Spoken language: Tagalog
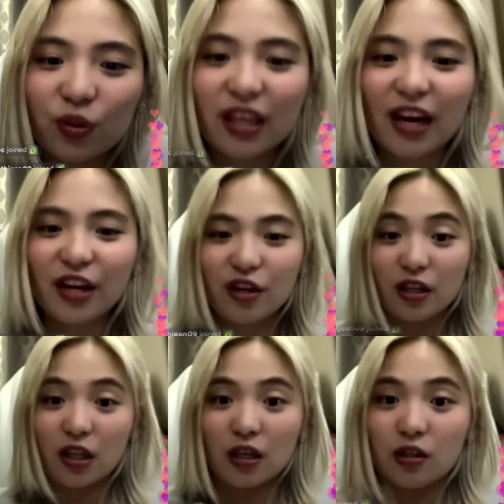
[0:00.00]
with the ano
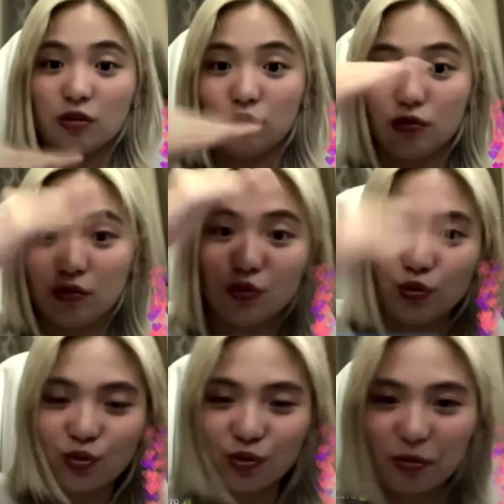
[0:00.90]
yun eh.
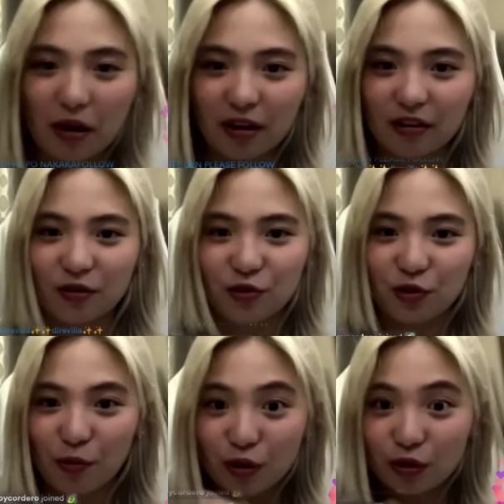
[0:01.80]
Gumagano
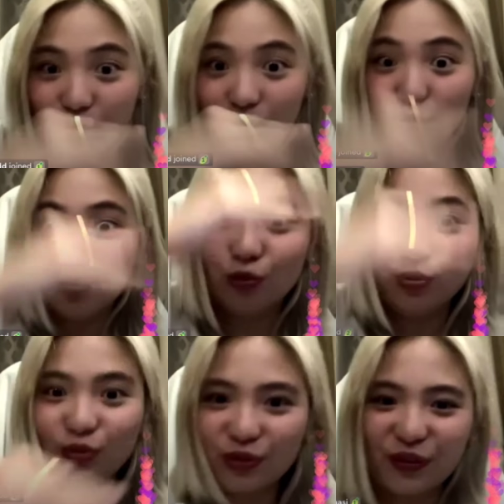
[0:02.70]
yung effects. So,
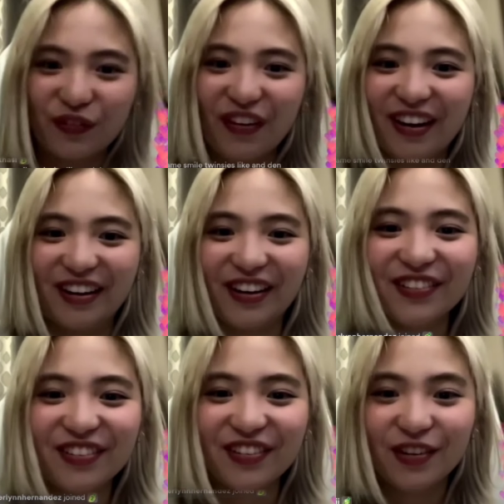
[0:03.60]

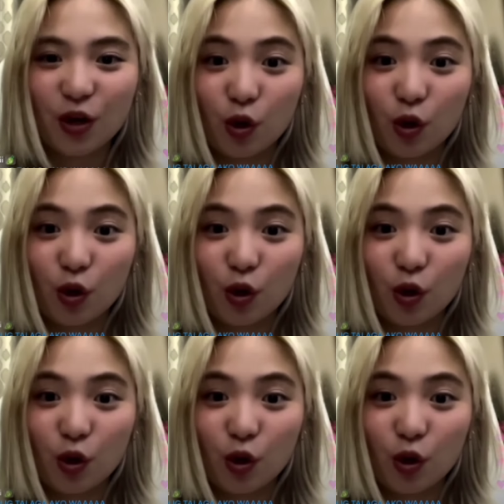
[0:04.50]
gumagano, no?